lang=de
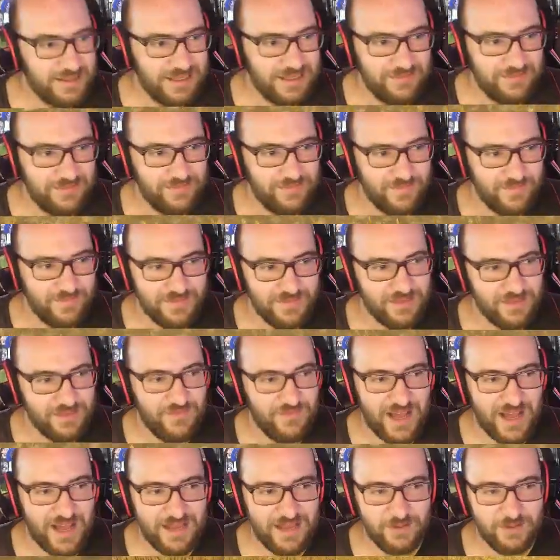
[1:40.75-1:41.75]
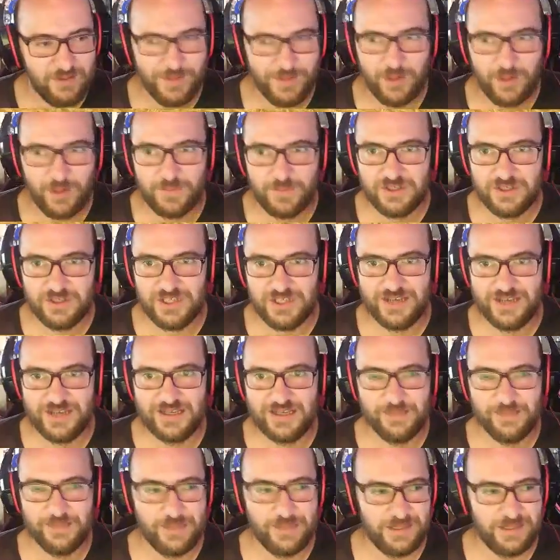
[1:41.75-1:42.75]
die, die waren überhaupt nicht
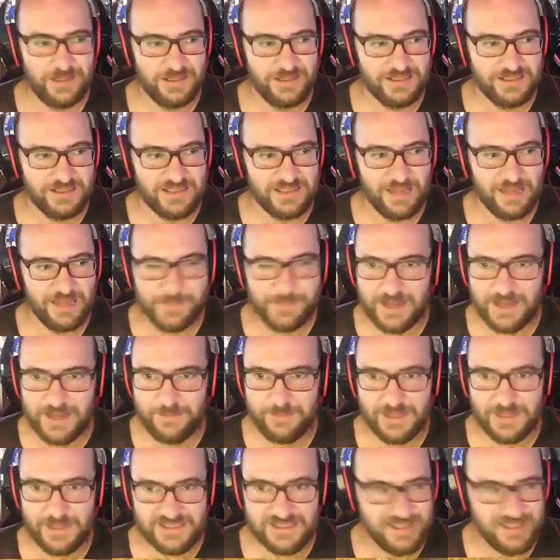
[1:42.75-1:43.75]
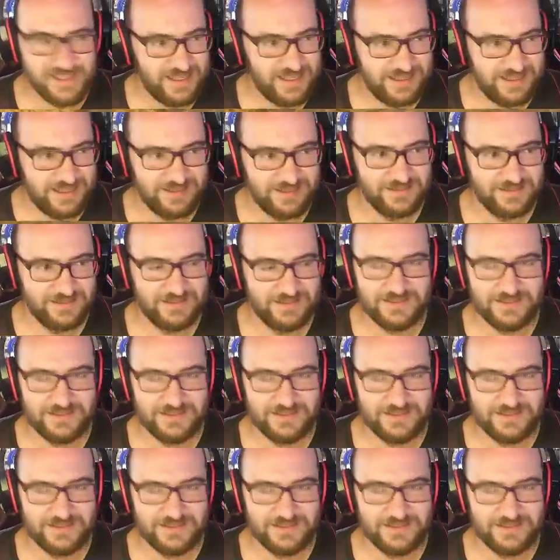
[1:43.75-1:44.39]
handelbar. Es gab kein Bazar.